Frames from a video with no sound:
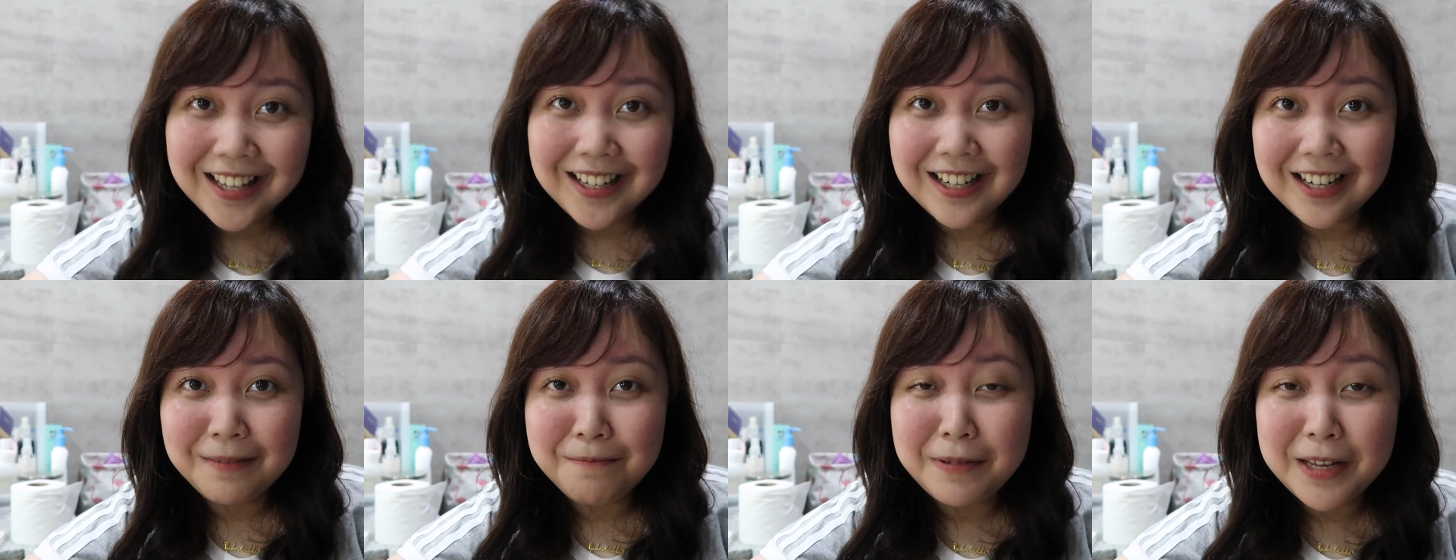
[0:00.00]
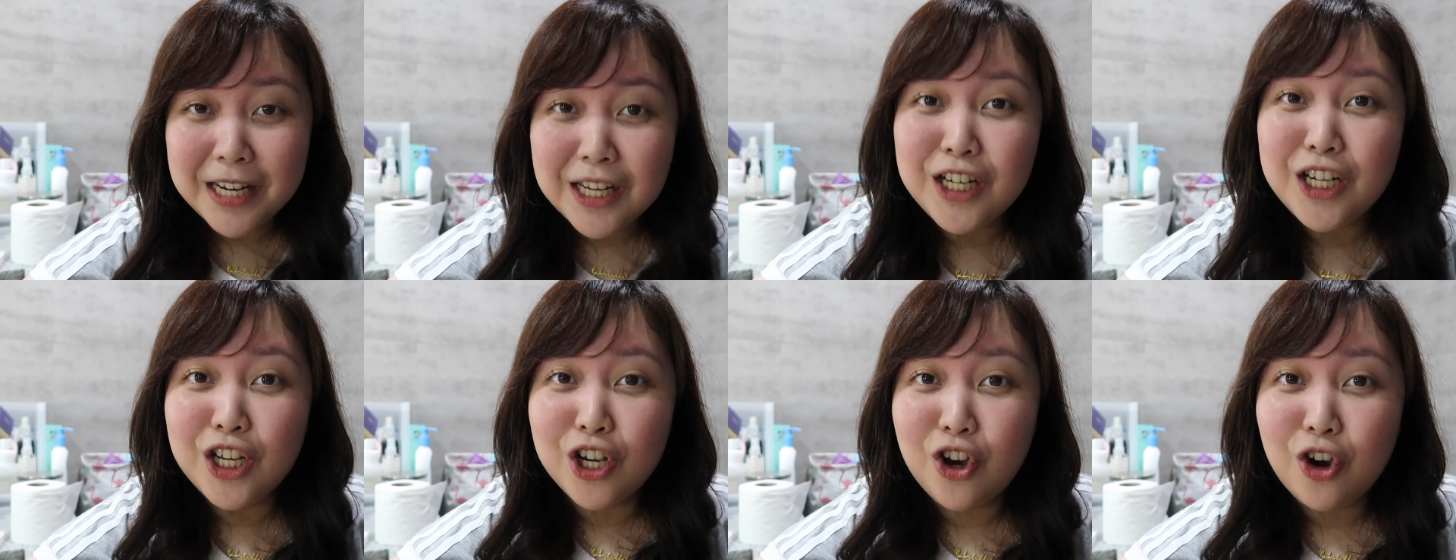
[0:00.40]
na
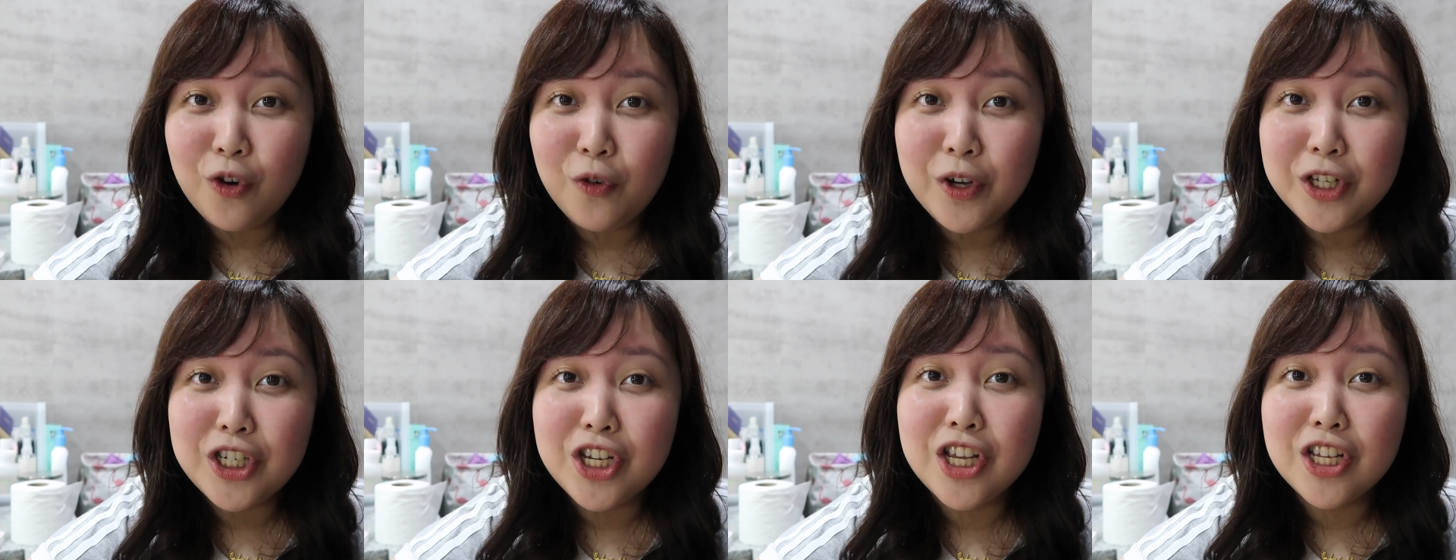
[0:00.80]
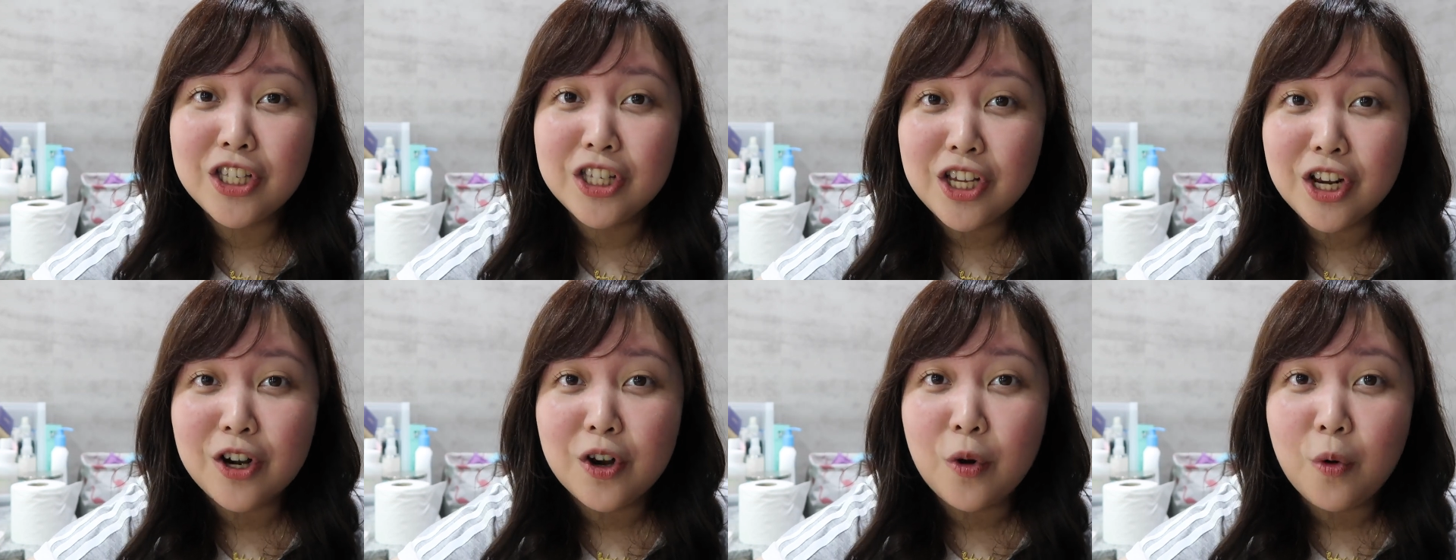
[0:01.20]
pinili ko, which is
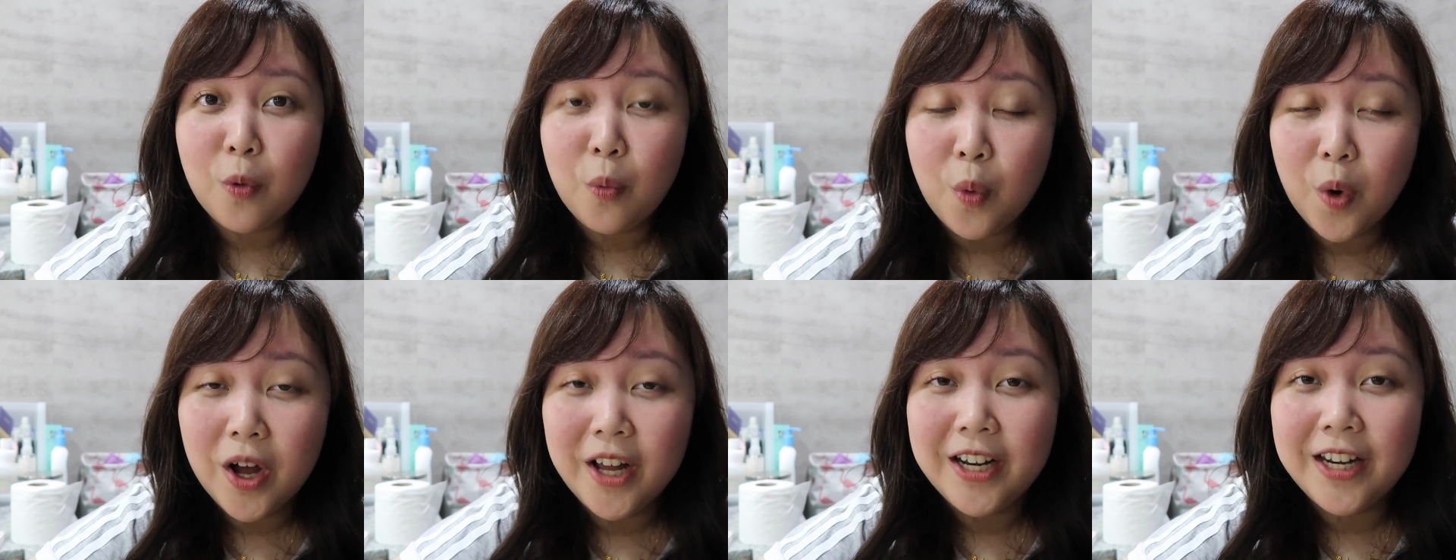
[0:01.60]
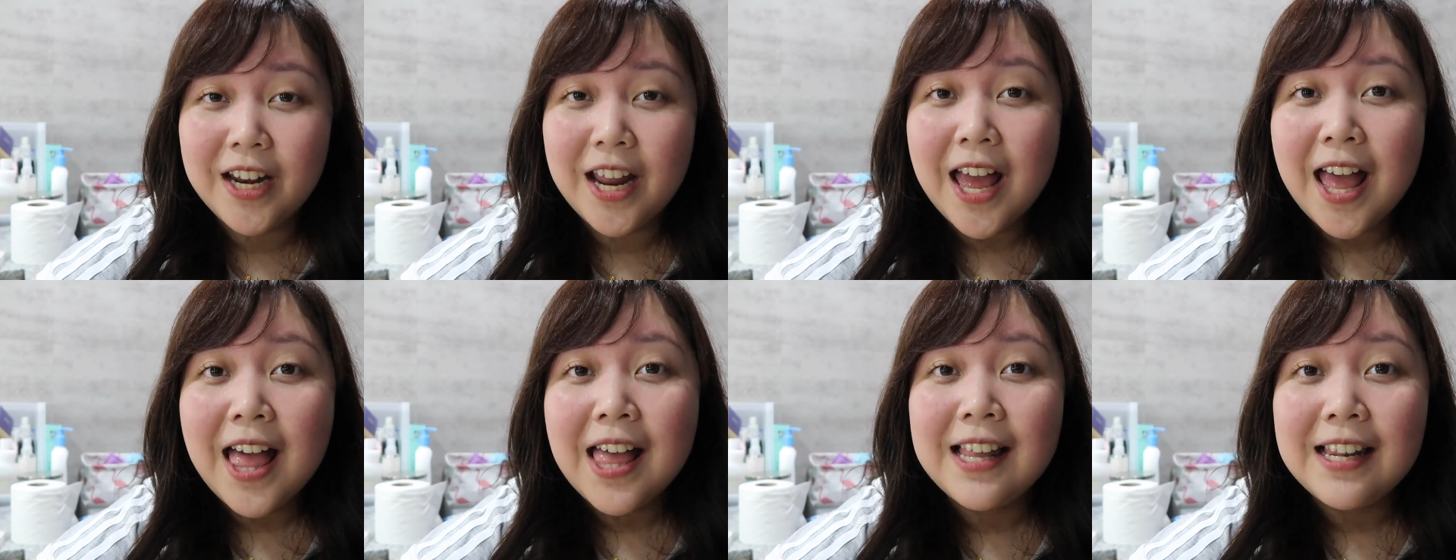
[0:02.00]

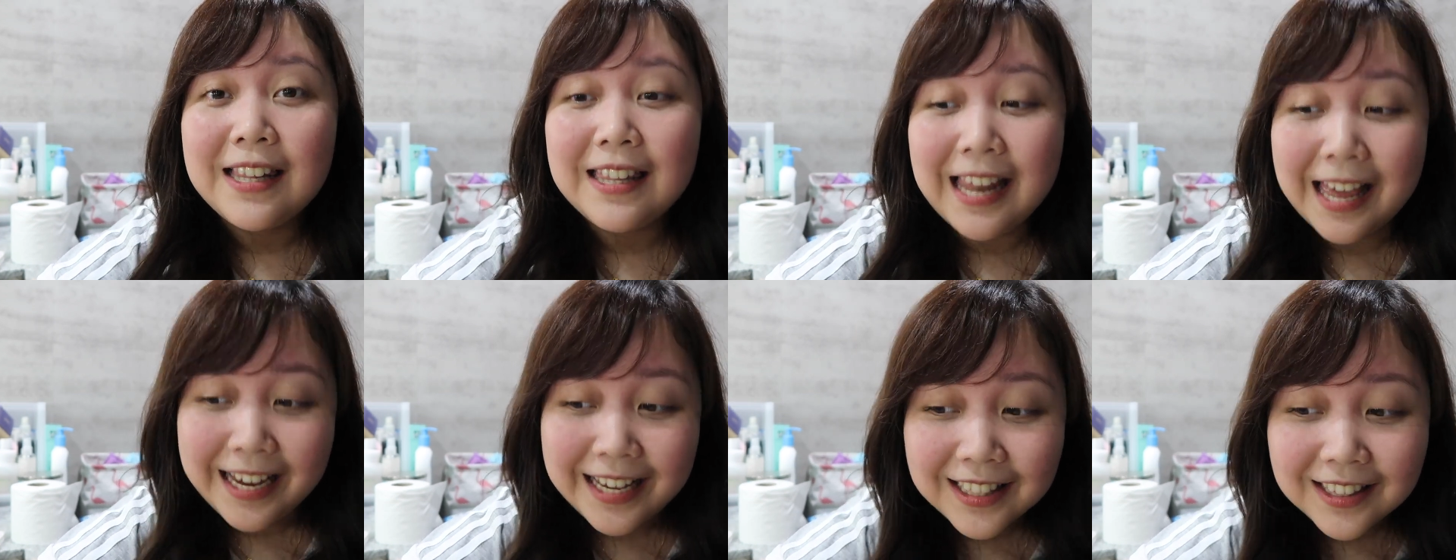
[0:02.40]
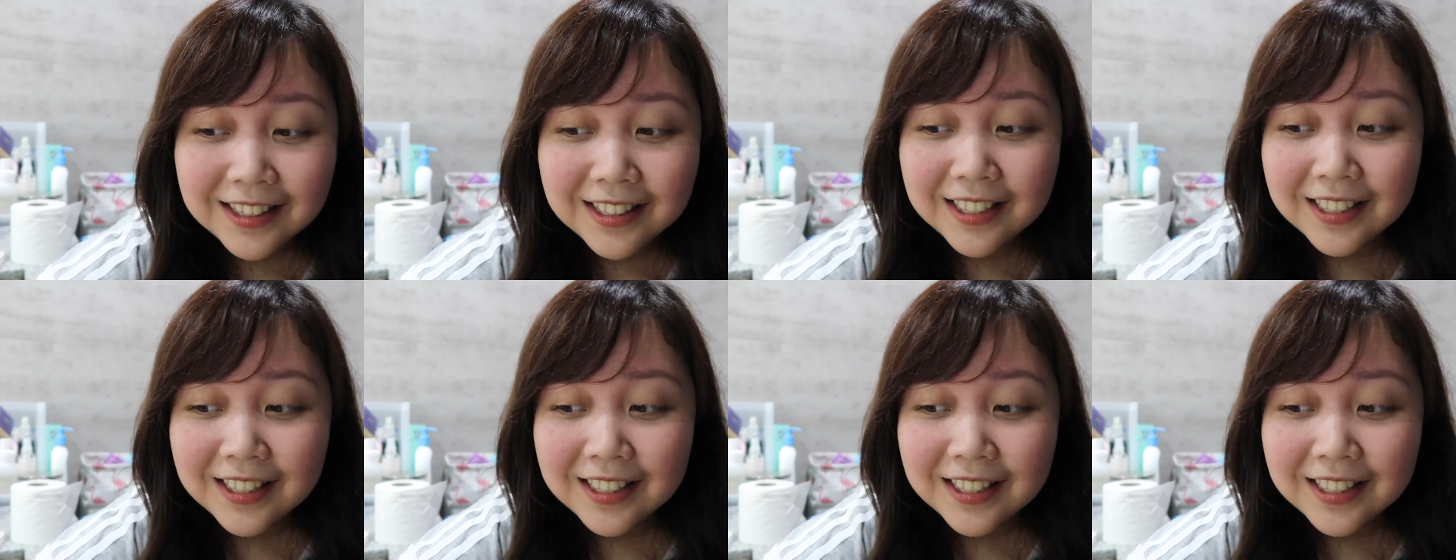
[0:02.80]
01 light.